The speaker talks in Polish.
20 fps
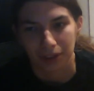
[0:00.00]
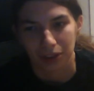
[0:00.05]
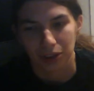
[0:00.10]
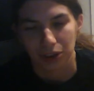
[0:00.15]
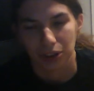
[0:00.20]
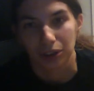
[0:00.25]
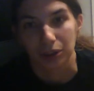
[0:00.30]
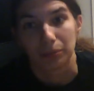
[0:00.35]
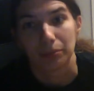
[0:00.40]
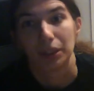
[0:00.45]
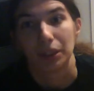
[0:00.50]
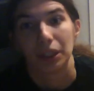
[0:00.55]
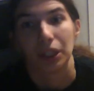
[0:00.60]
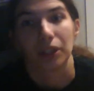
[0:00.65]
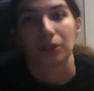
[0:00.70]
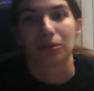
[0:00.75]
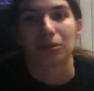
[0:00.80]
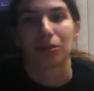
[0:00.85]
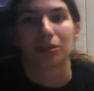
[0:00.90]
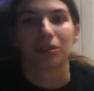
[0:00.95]
czyli
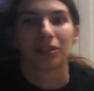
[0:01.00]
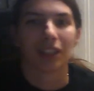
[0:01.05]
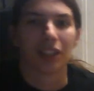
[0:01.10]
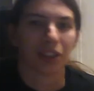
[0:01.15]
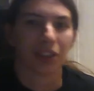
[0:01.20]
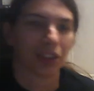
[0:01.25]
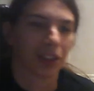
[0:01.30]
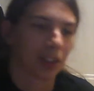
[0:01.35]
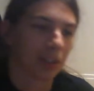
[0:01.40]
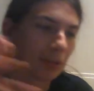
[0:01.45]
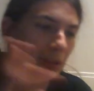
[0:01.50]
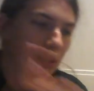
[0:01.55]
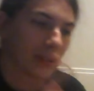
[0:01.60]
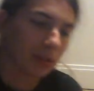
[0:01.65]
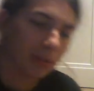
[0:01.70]
piekło na ziemi,